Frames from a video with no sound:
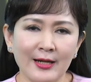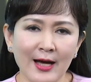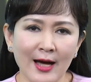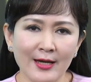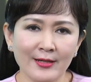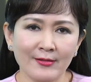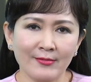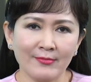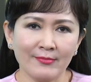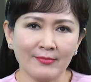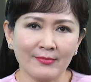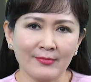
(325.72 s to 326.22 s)
Chỉ
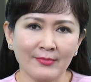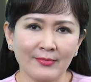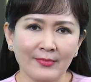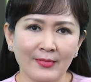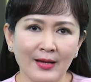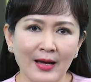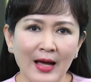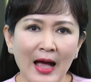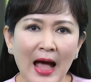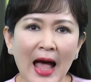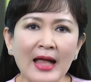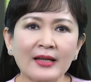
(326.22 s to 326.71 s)
cần
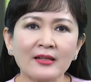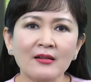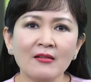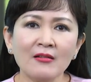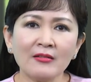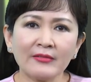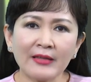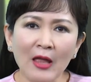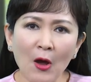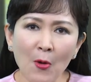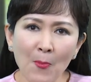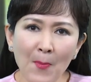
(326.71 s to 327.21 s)

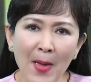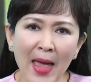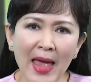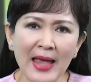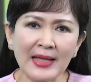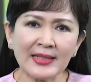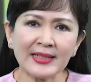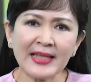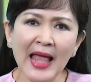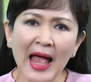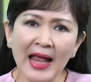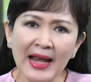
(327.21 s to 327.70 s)
anh đừng theo
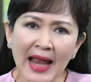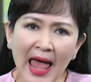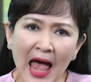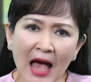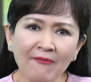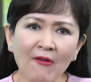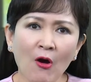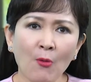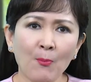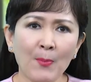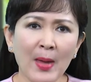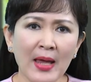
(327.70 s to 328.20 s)
mẹ sa
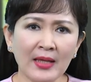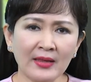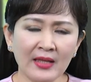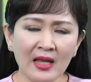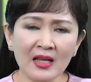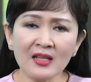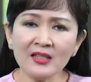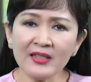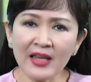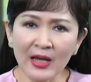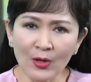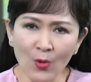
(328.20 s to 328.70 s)
đà vào
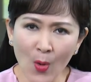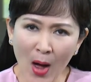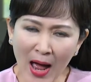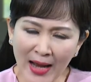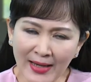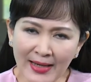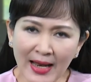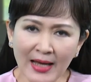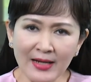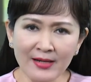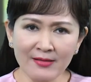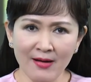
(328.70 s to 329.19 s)
mê tín dị
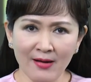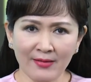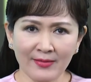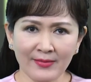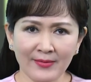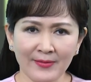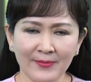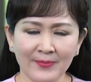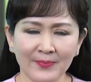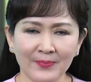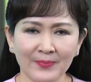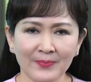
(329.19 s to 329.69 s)
đoan là
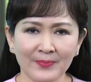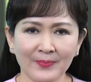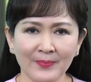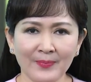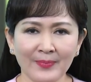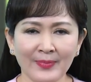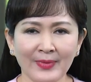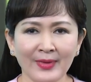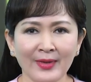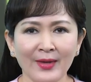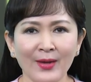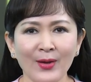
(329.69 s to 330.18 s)
được.
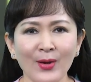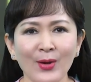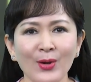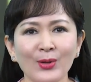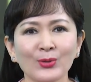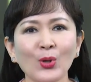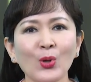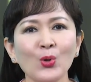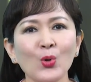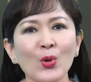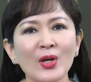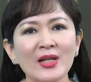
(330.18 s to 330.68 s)

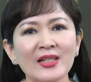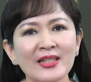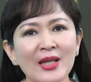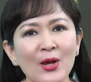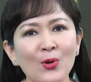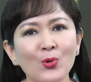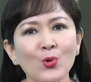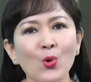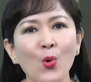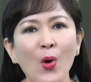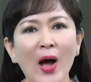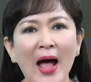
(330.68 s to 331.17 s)
Tôi luôn
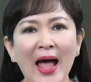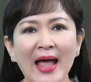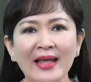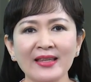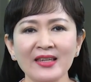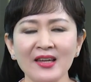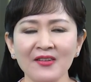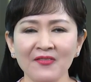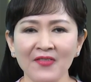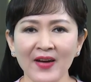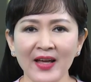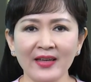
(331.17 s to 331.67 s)
trêu đùa
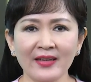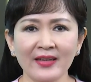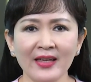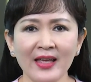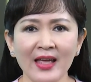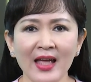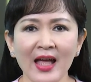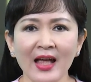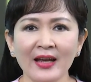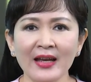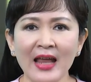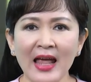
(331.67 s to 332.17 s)
anh như vậy
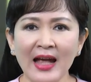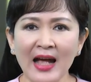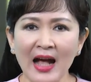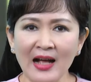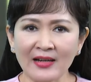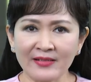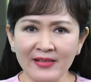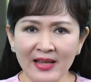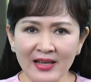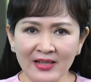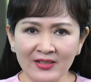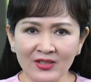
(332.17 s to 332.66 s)
để
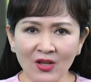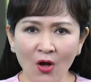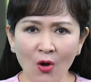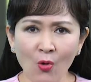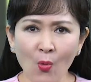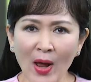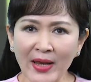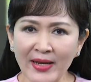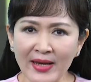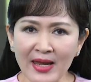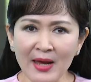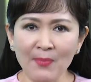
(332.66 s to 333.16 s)
khẳng định
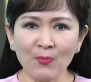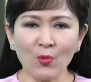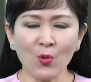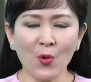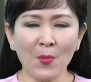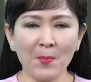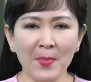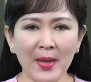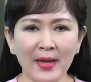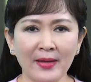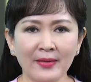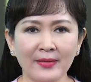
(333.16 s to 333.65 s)
rõ quan
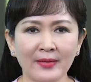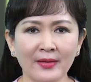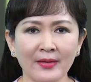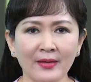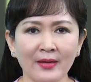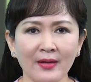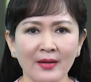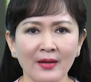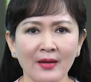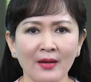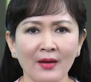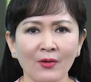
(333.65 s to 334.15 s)
điểm của mình,
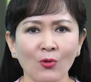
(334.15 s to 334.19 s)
